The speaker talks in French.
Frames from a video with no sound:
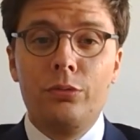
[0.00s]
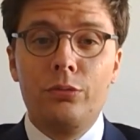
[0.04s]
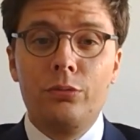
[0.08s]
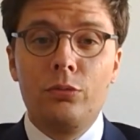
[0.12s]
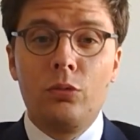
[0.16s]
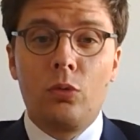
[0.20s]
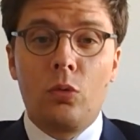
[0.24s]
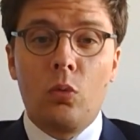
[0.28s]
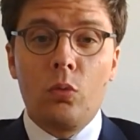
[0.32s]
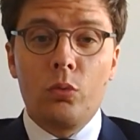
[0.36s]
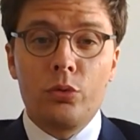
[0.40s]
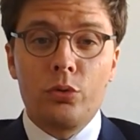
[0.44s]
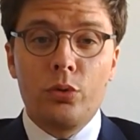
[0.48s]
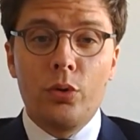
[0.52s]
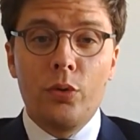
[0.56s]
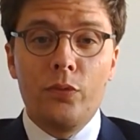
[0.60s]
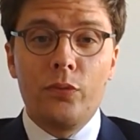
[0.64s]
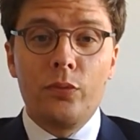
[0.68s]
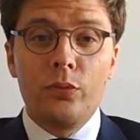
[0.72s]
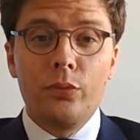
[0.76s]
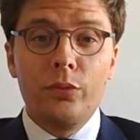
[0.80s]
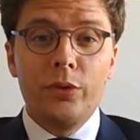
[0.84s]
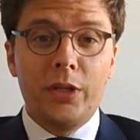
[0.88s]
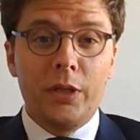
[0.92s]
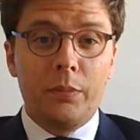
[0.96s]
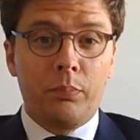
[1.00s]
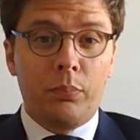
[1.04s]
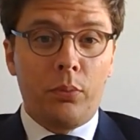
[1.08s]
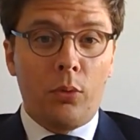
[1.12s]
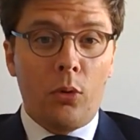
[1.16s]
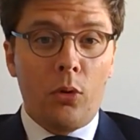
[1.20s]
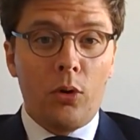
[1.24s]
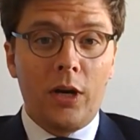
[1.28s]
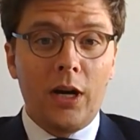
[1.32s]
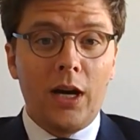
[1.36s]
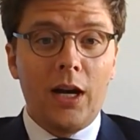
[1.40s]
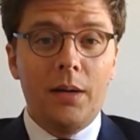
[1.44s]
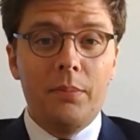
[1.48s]
Nous concevons des
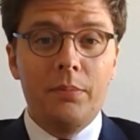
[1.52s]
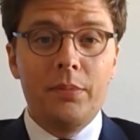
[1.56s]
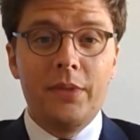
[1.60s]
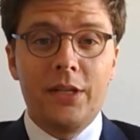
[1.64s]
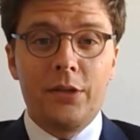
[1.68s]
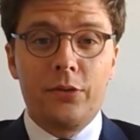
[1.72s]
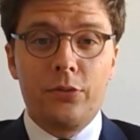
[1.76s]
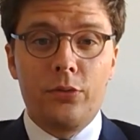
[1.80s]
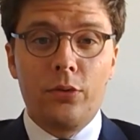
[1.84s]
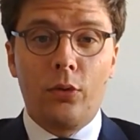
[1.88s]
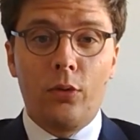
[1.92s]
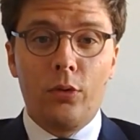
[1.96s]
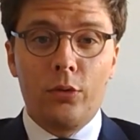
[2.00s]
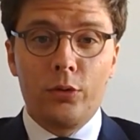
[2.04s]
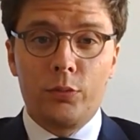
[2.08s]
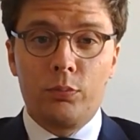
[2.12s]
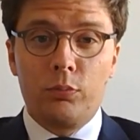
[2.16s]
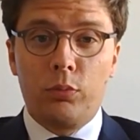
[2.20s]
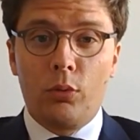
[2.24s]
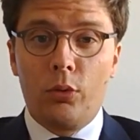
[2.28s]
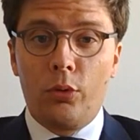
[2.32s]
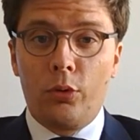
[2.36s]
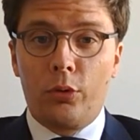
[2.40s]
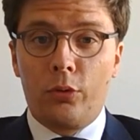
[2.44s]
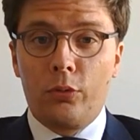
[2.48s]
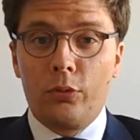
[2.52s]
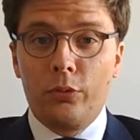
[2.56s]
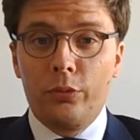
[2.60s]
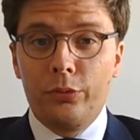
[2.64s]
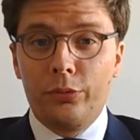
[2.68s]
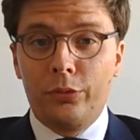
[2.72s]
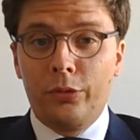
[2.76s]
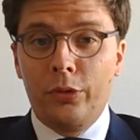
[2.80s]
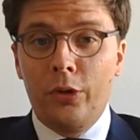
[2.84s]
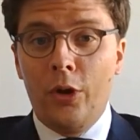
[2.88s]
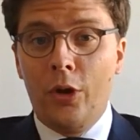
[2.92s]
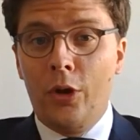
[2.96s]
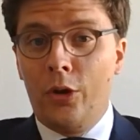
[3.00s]
programmes d'assurance pour le
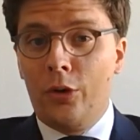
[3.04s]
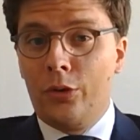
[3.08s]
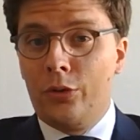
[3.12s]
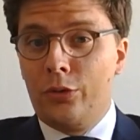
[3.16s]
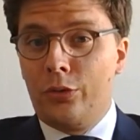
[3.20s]
compte